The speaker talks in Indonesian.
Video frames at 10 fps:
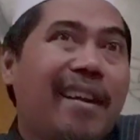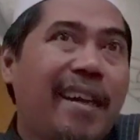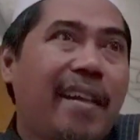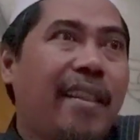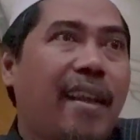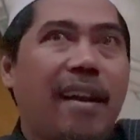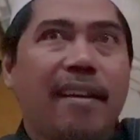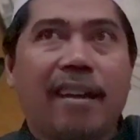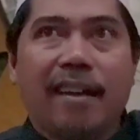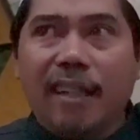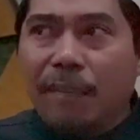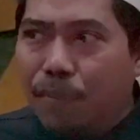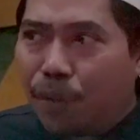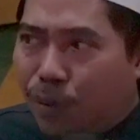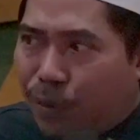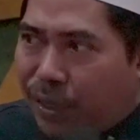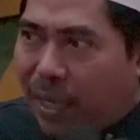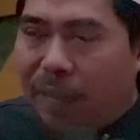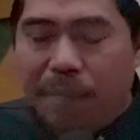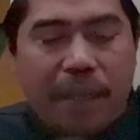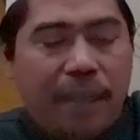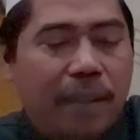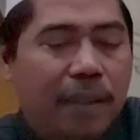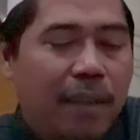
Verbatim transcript: Di antaranya Ibnu Khuzaimah.